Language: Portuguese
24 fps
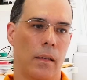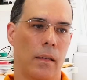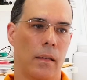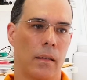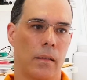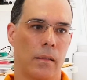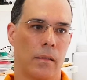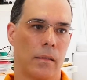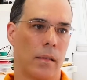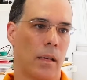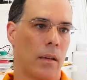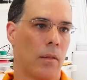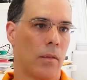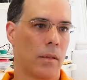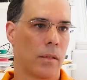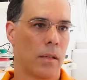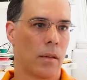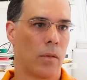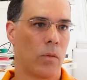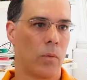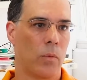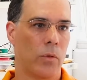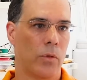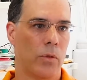e células
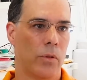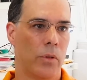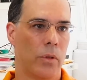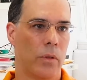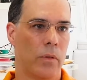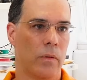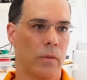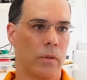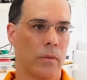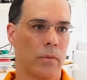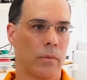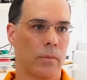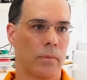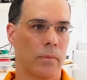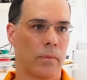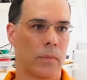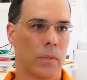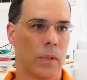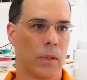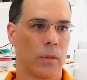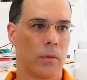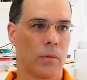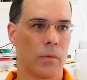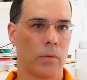a combustível.
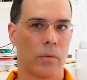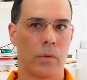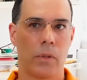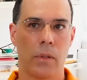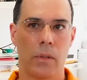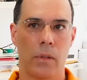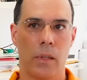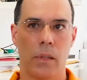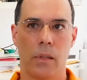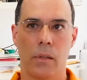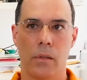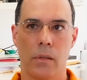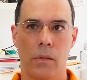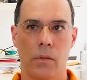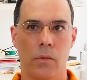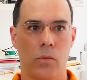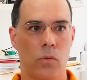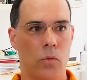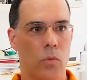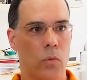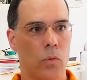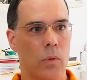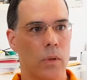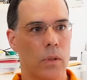Então você tem essas
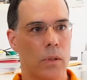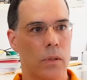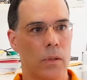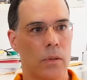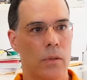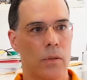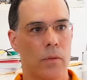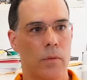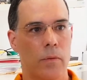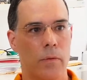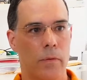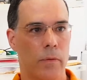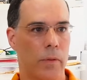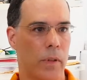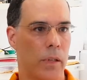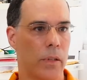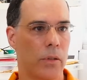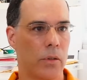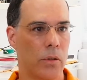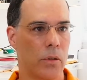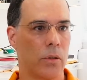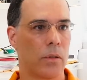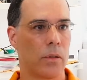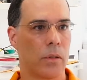duas
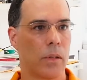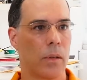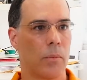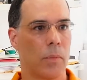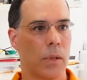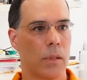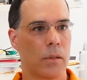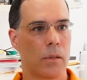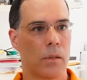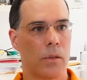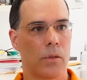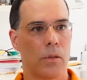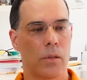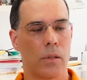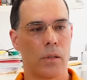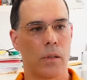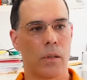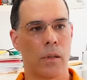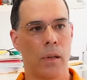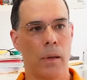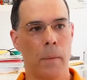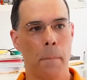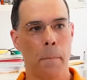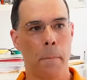frentes né,
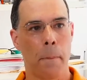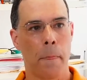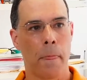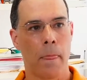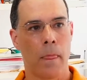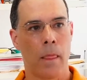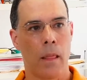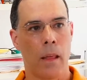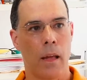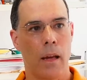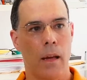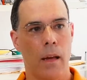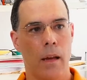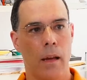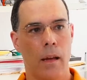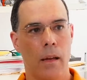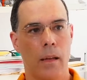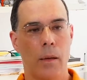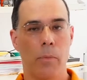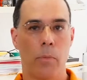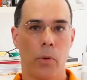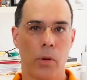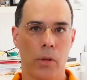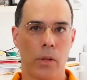bastante é,
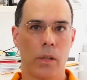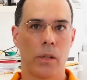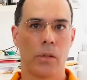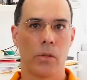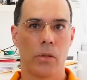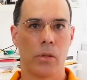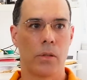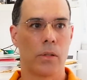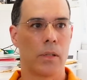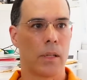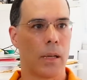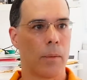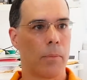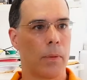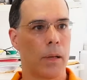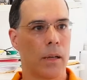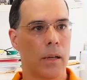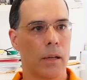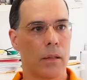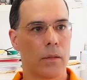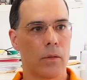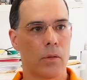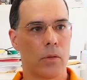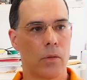importantes em
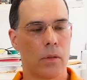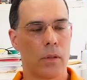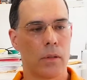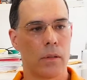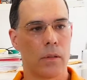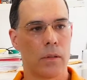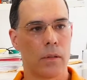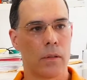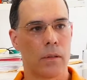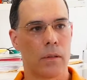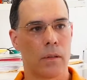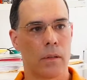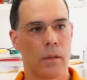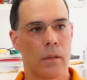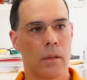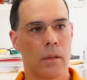aplicações.